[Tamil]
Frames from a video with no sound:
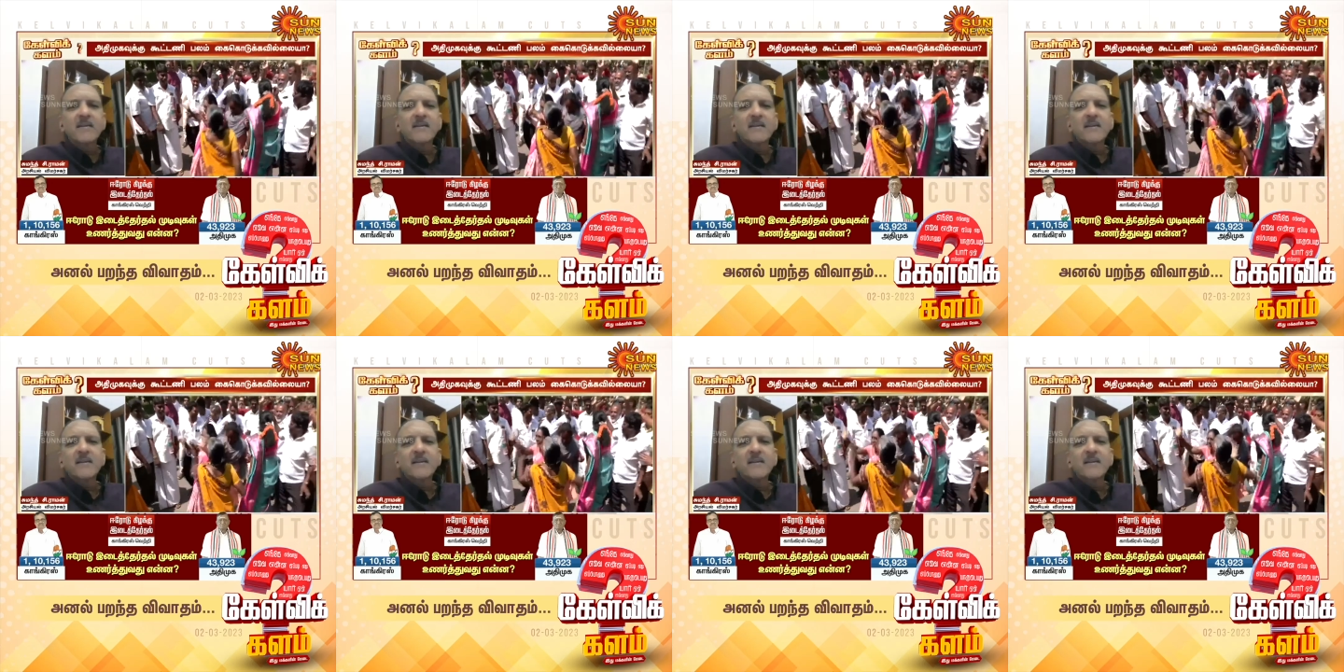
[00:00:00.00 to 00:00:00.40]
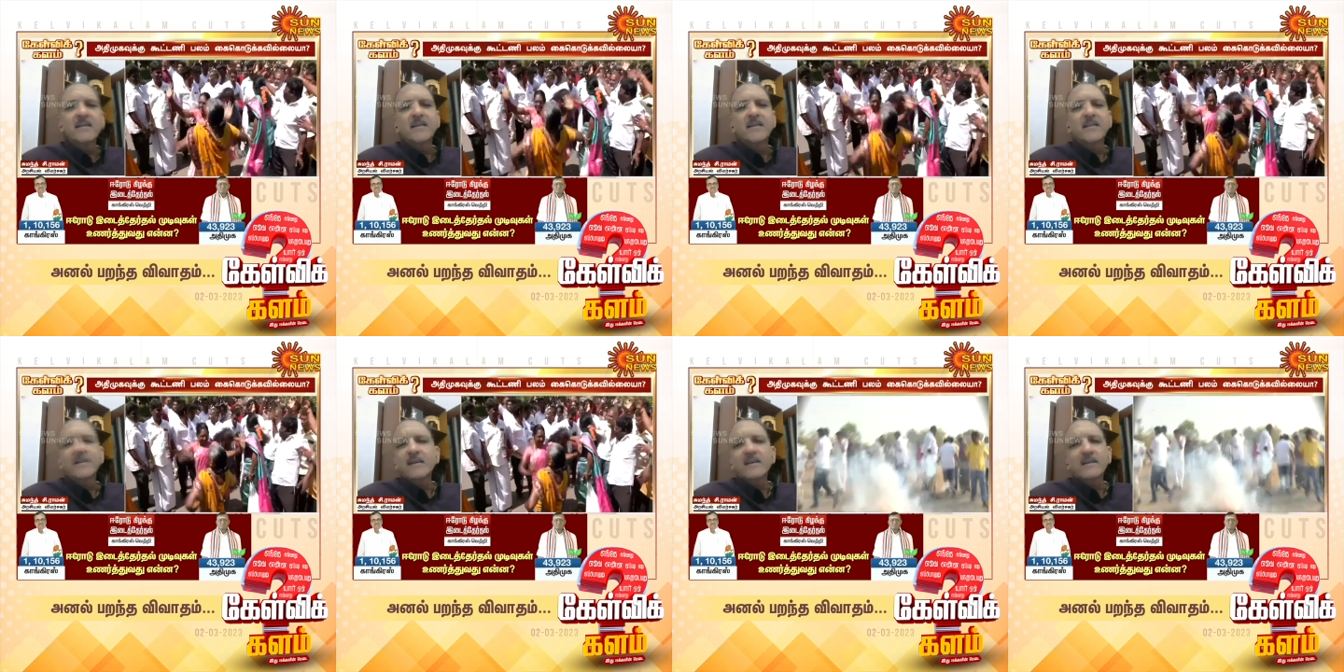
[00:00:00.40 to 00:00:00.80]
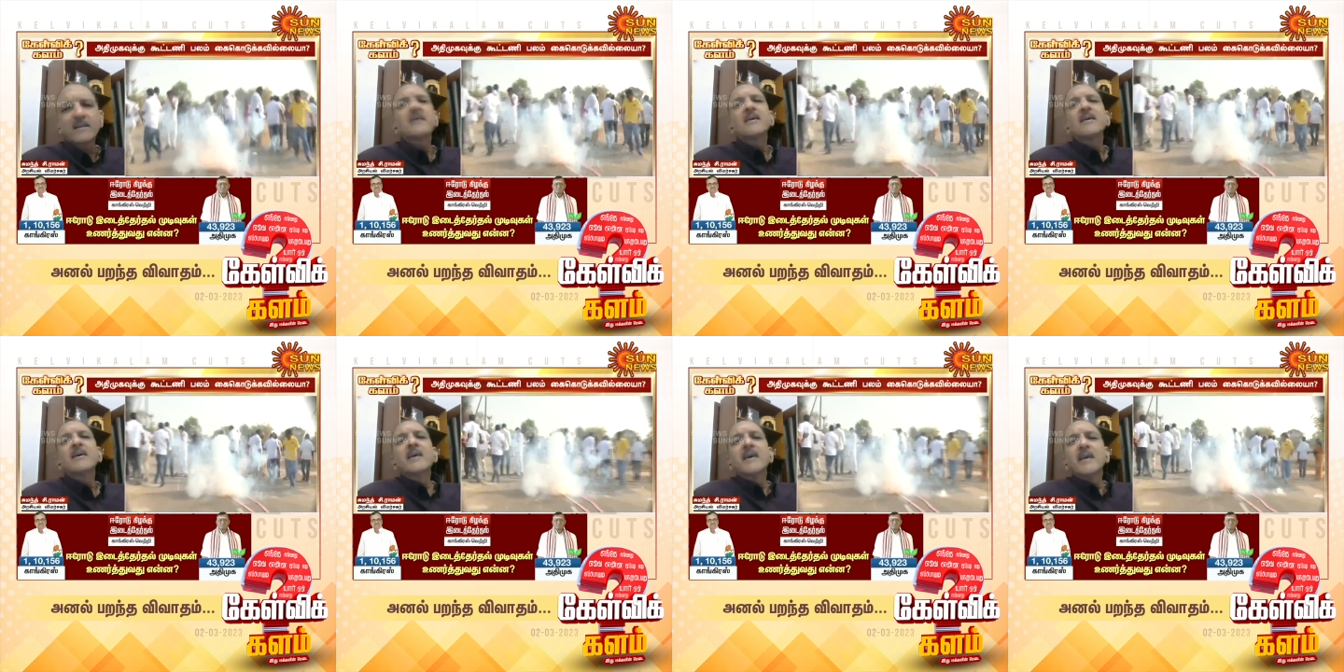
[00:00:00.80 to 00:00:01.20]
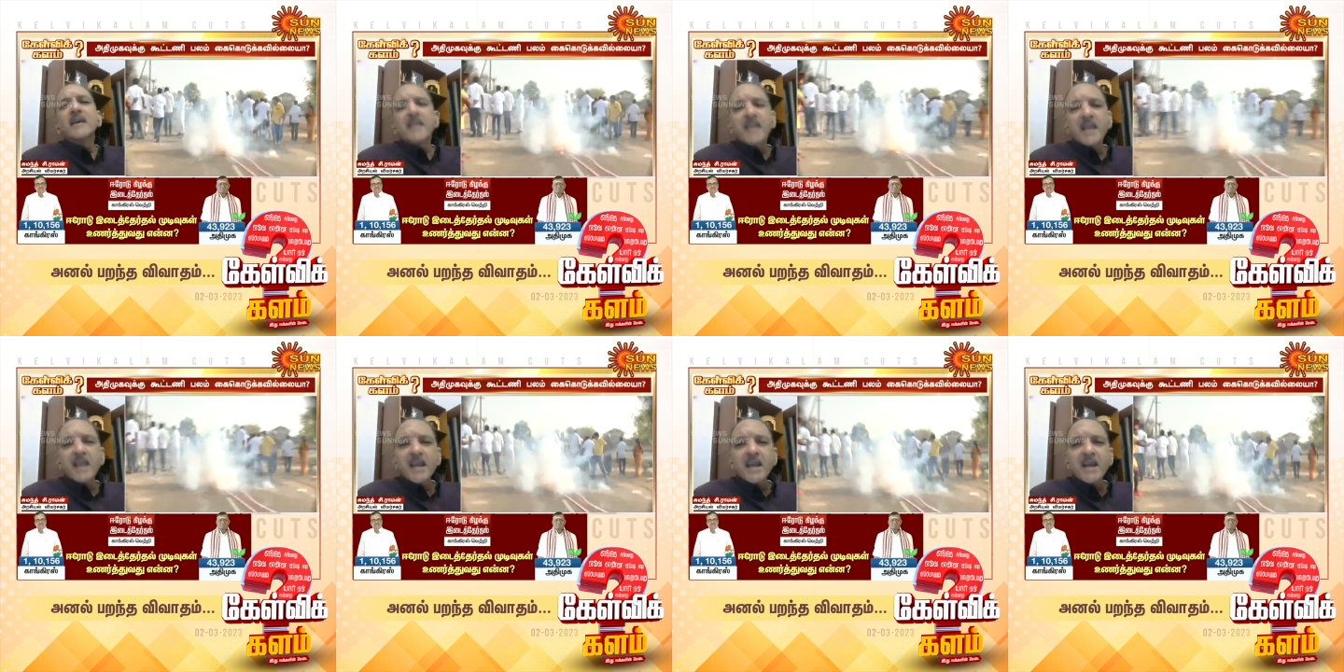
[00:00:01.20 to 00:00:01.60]
நடந்திருக்கிறது
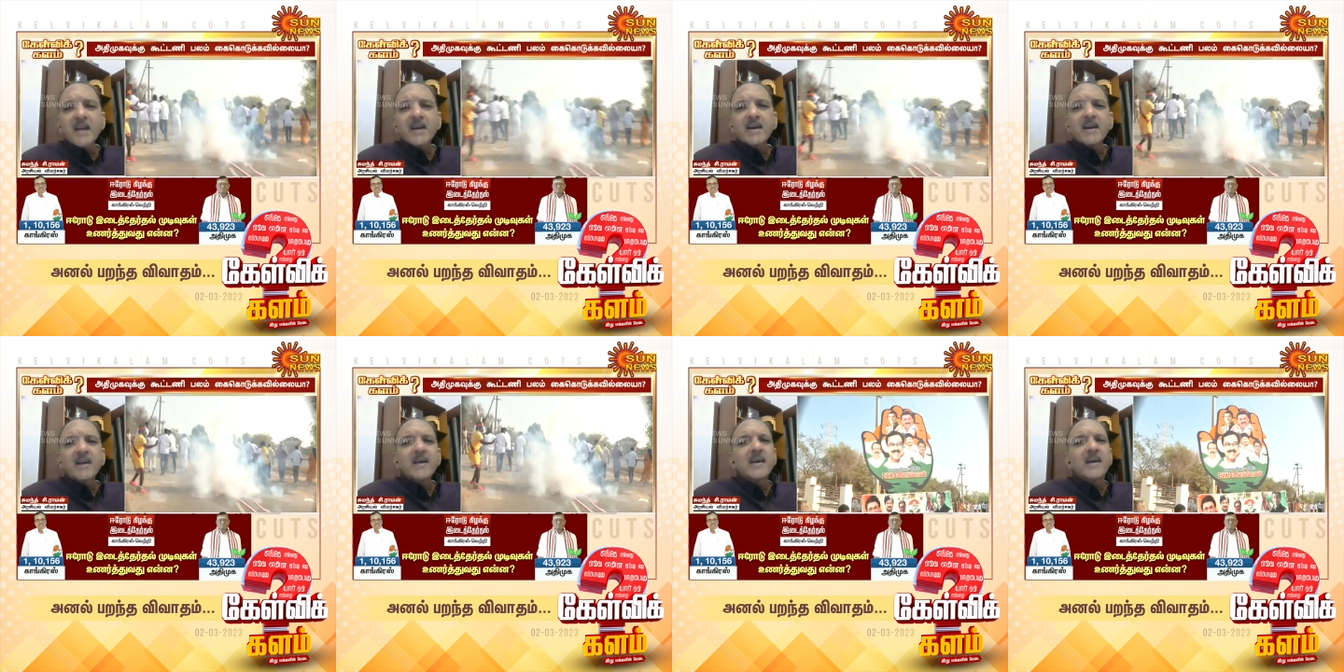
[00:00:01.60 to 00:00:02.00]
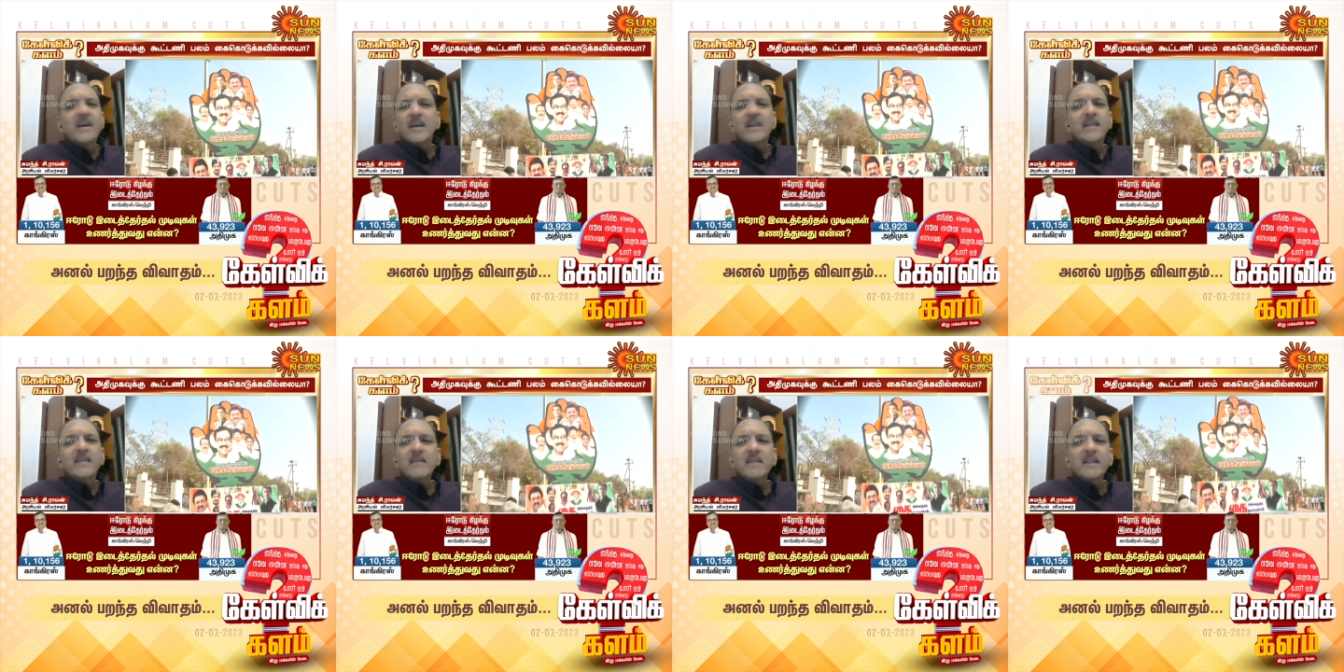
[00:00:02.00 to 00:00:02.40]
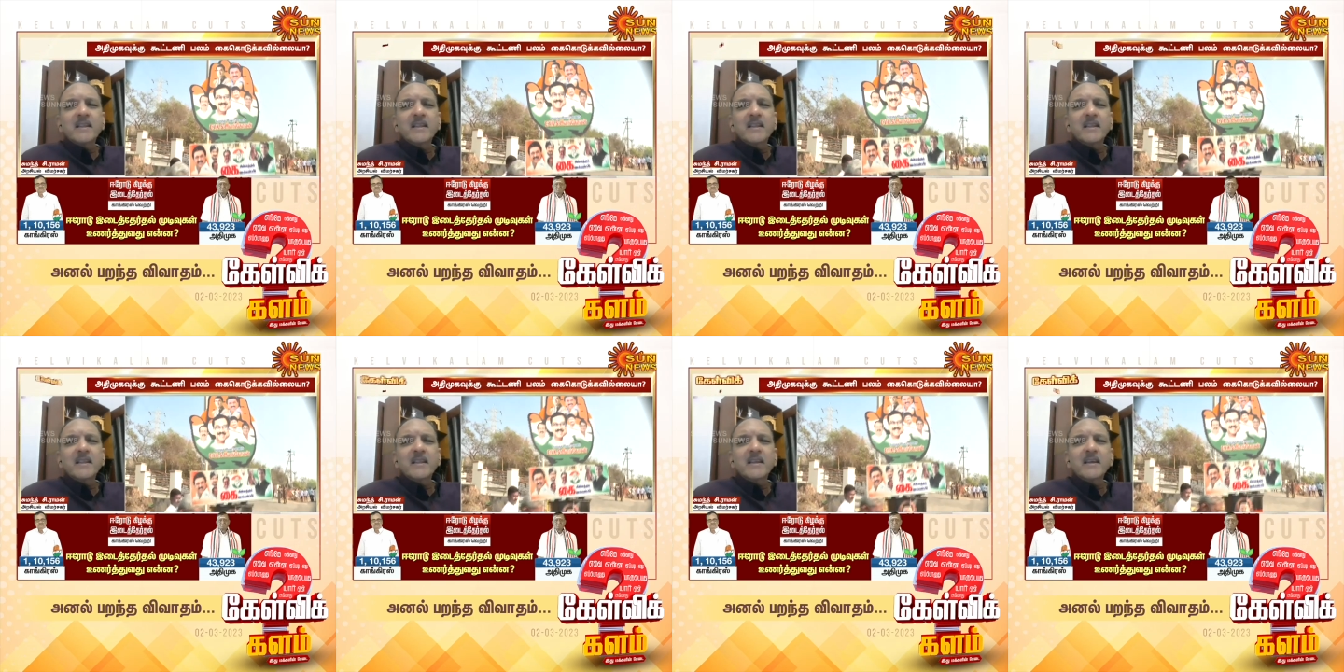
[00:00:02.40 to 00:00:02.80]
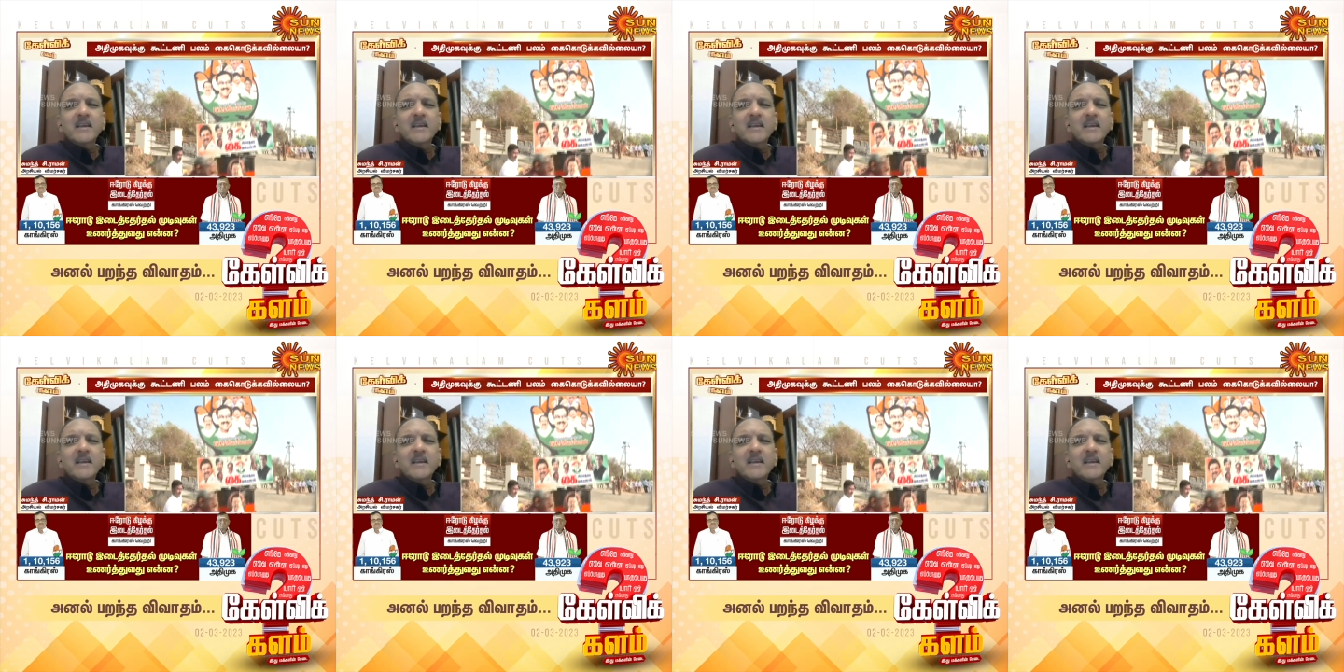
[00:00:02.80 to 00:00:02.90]
ஏன் இது வந்து